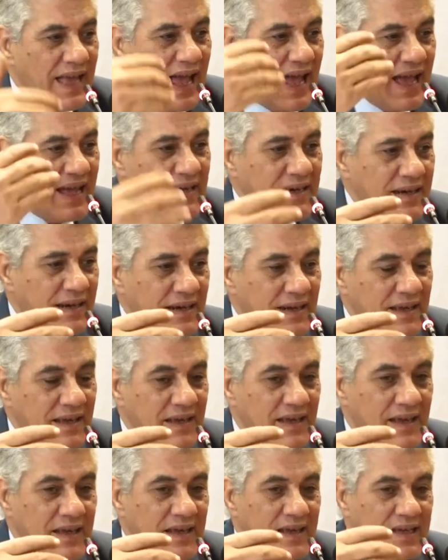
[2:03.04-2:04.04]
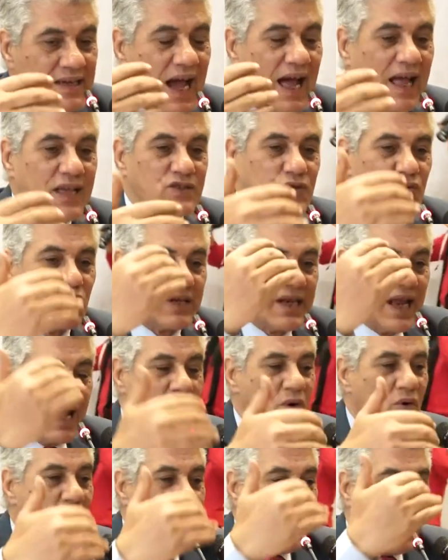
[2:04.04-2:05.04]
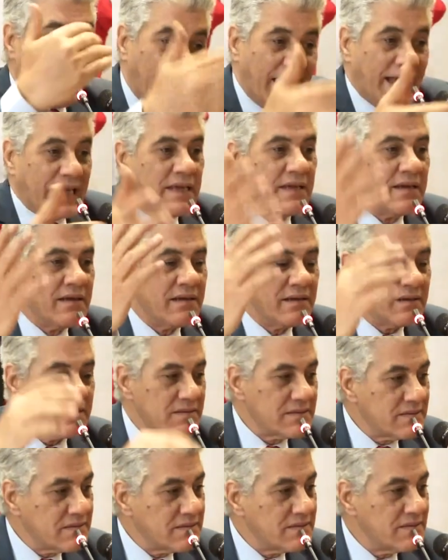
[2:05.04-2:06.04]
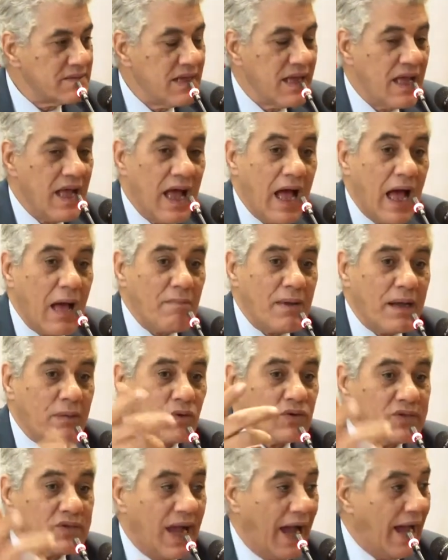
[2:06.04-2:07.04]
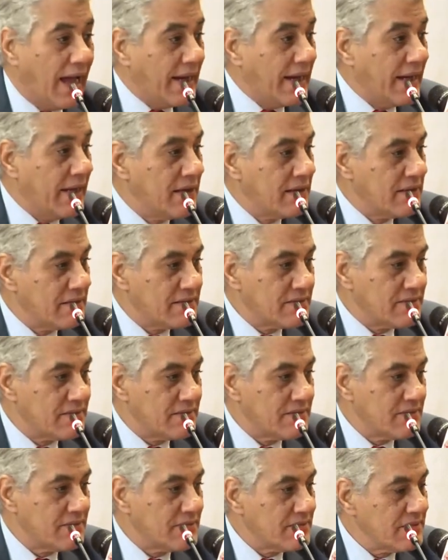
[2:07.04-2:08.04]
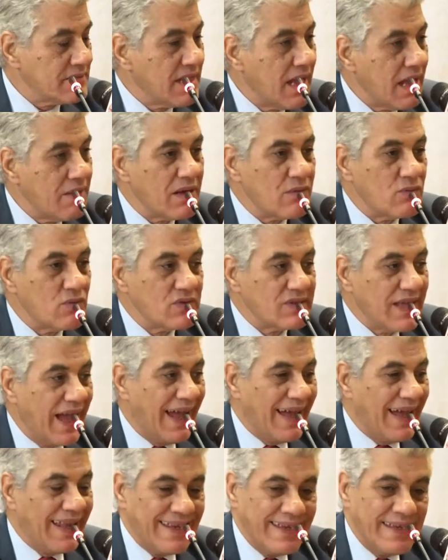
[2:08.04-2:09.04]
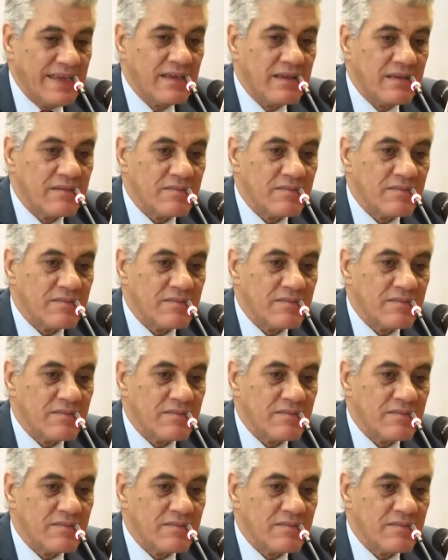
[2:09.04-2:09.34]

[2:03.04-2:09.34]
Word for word: أن يحصل له عليه أما المدعى عليه أما المدعى عليه